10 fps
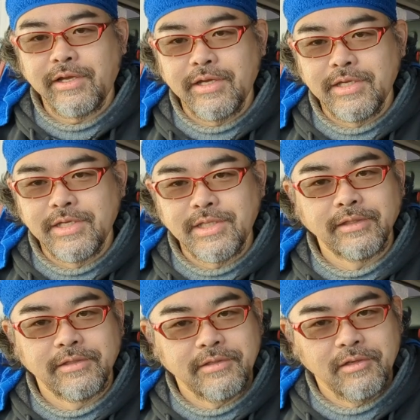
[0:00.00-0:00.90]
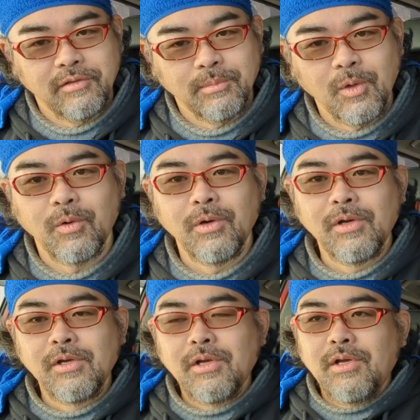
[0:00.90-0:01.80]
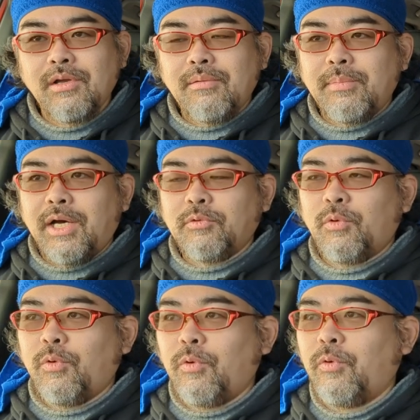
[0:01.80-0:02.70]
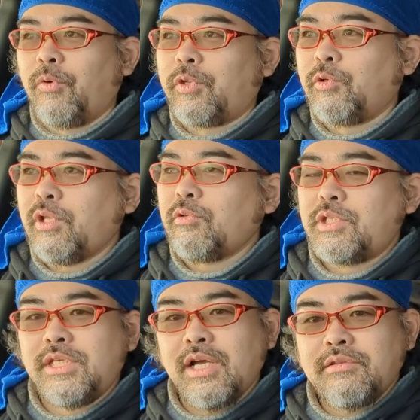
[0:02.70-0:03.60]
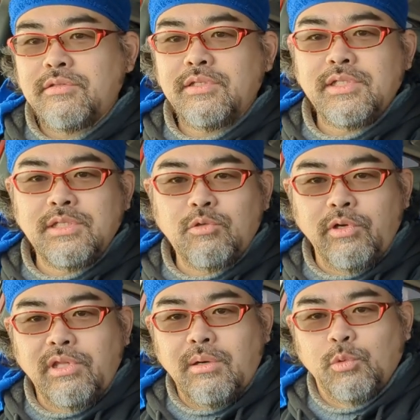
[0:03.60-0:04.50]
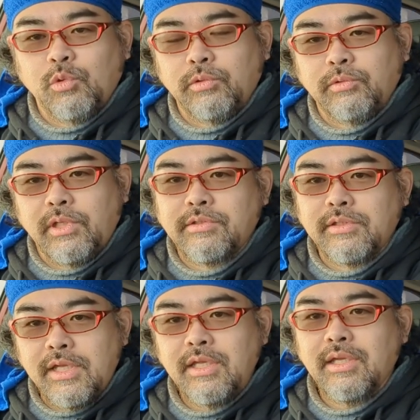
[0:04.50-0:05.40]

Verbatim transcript: 会したんですけれども、まあ、あの去年の4月に取れたものですね。